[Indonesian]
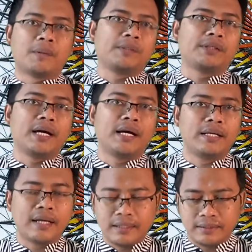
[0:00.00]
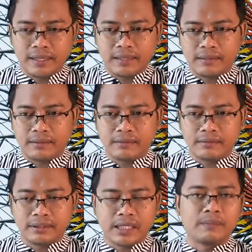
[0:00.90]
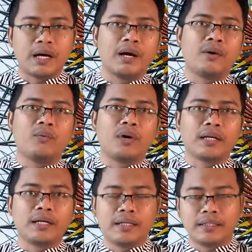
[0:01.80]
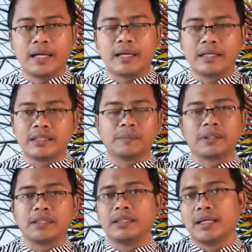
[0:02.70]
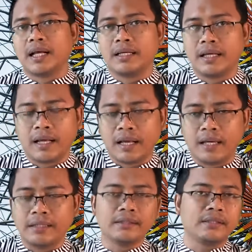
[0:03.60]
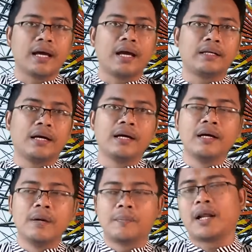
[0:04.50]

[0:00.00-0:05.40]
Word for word: perpecahan antar sesama warga negara seperti negara-negara lain, tidak ada